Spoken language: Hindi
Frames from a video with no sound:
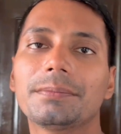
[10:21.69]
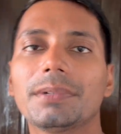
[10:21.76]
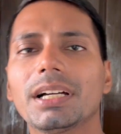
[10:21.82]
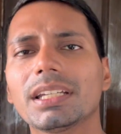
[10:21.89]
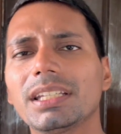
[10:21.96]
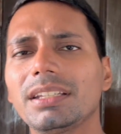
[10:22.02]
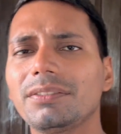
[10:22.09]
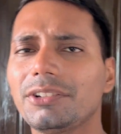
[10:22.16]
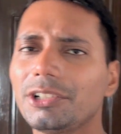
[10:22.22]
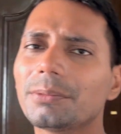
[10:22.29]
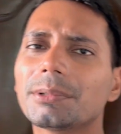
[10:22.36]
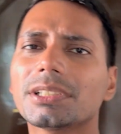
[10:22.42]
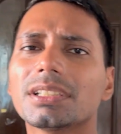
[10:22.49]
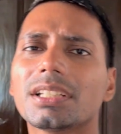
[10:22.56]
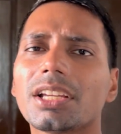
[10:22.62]
बाकी वीडियो
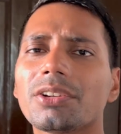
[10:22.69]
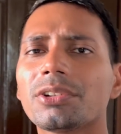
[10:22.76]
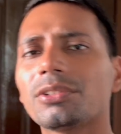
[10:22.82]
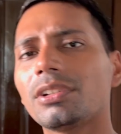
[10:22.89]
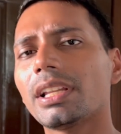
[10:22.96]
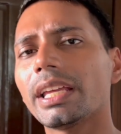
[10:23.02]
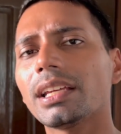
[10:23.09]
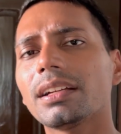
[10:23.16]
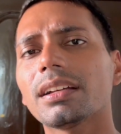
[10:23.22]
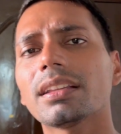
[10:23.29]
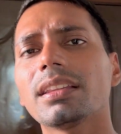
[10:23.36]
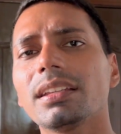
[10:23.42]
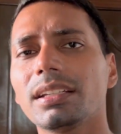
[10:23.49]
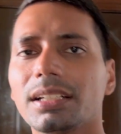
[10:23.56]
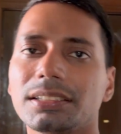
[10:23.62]
पसंद आएगी तो लाइक कर
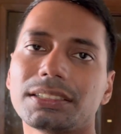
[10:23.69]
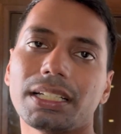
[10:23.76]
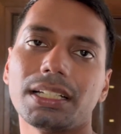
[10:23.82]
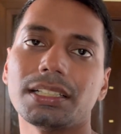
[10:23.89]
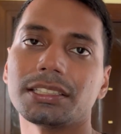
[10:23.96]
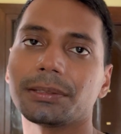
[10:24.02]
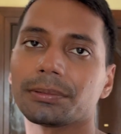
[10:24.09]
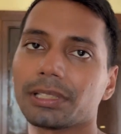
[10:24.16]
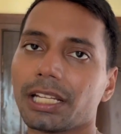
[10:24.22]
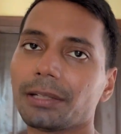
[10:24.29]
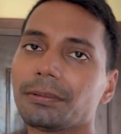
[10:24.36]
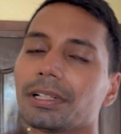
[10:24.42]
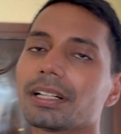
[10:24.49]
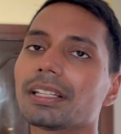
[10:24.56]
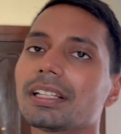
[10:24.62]
देना चैनल
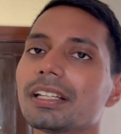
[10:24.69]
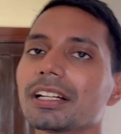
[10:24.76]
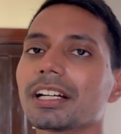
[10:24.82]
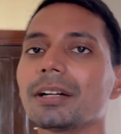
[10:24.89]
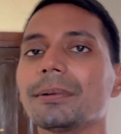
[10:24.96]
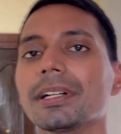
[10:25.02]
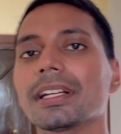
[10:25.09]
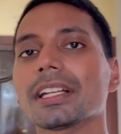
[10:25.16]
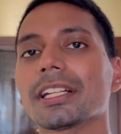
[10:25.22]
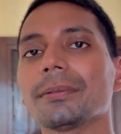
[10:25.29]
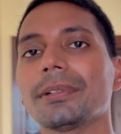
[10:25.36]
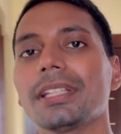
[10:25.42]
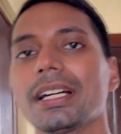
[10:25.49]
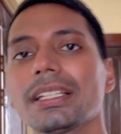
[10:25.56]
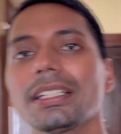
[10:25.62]
सब्सक्राइब कर देना कमेंट करके
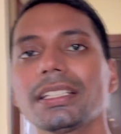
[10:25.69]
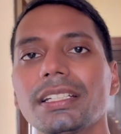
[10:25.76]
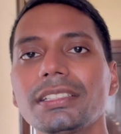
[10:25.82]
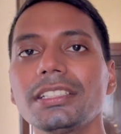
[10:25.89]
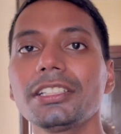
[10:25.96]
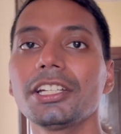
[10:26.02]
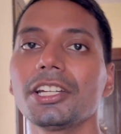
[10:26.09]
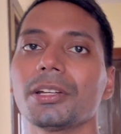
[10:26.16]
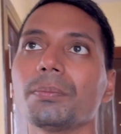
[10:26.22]
बता देना जी